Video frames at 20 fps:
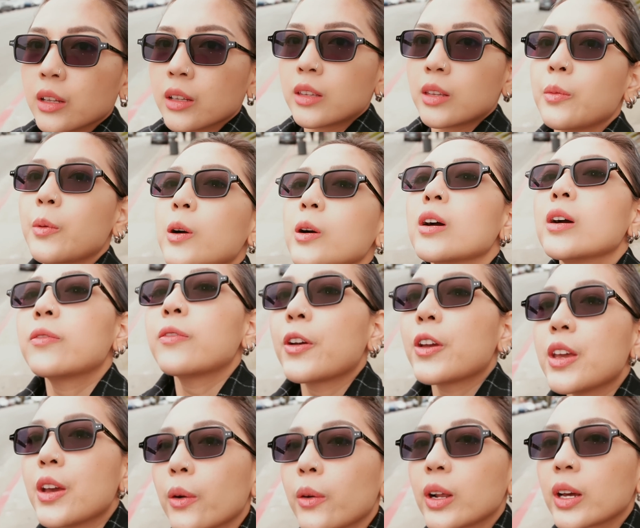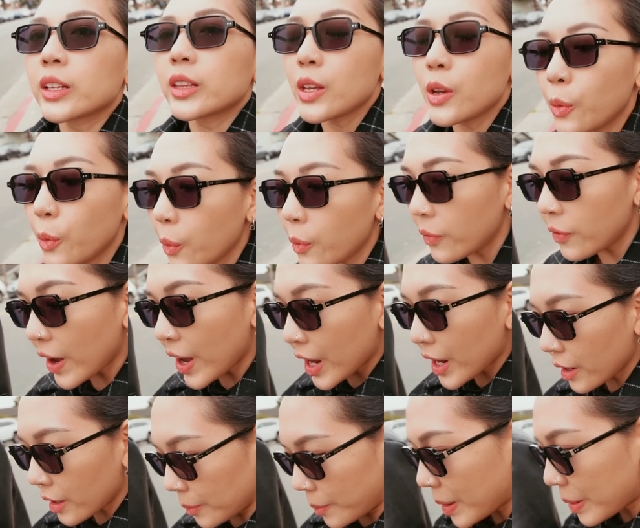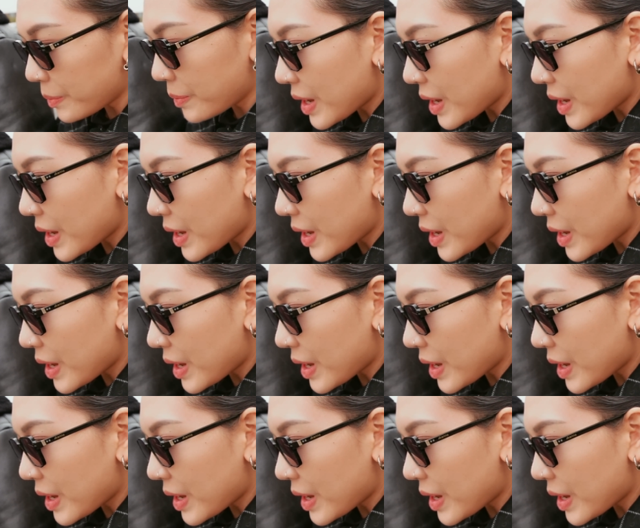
thì mọi người phải hiểu là cái tiêu UV ở bên